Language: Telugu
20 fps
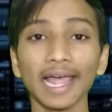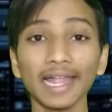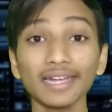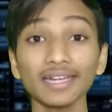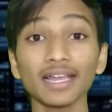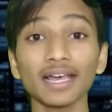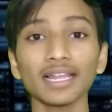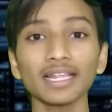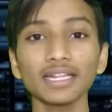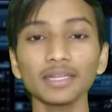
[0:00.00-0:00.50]

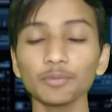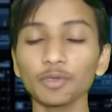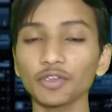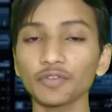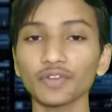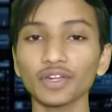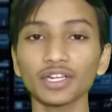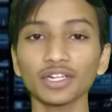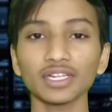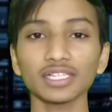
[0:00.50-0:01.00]
అండ్ అలానే
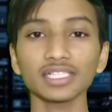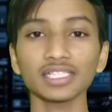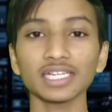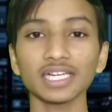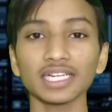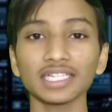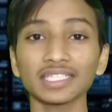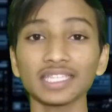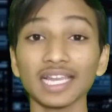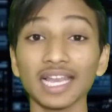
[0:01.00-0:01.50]
మీకు వీడియో
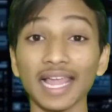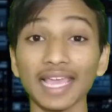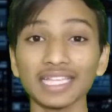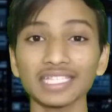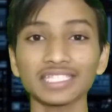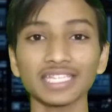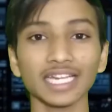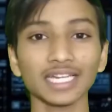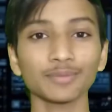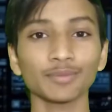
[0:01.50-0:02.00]
నచ్చినట్టయితే
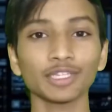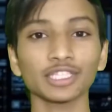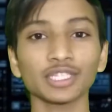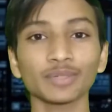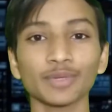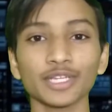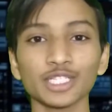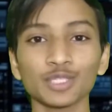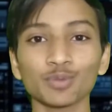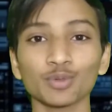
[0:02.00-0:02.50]
లైక్ చేయడం
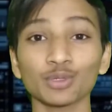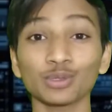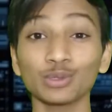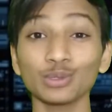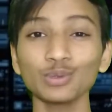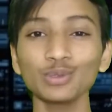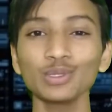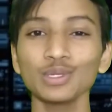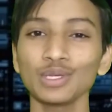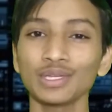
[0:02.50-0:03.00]
మాత్రం
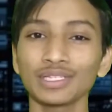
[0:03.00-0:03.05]
మర్చిపోద్దు